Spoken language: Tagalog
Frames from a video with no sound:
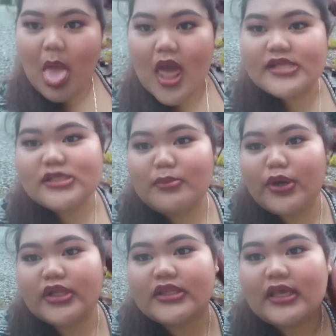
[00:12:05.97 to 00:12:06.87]
it's a
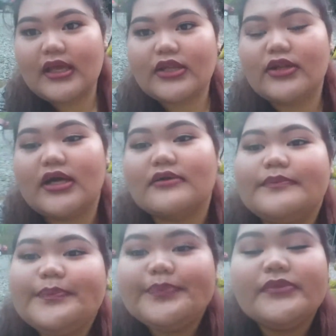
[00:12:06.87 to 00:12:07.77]
boring day. Ano lang.
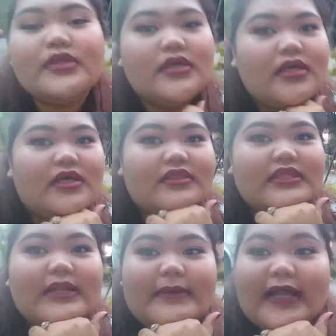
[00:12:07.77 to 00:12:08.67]
Na
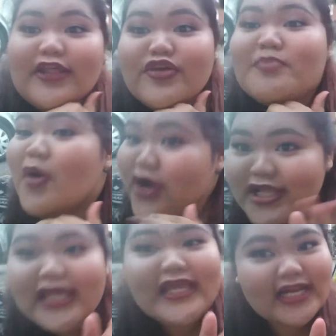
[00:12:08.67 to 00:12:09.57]
naman. Another boring
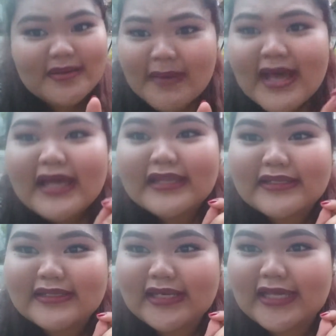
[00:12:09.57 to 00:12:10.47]
day na naman.
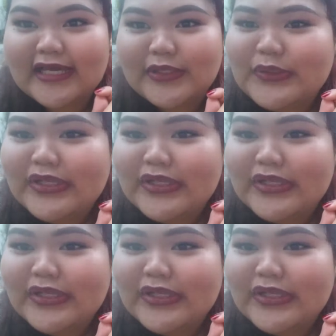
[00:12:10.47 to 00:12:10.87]
Kaya, yun